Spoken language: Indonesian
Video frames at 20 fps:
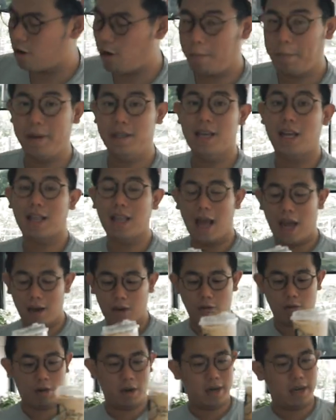kopi
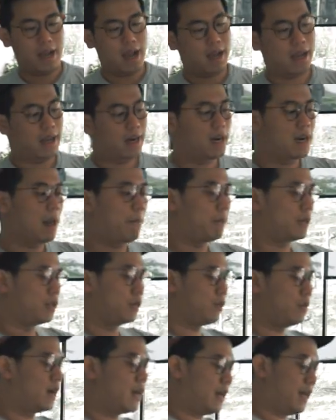jatahan gue nih akhirnya dapat
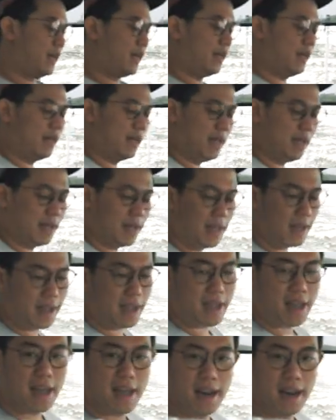juga nih, ya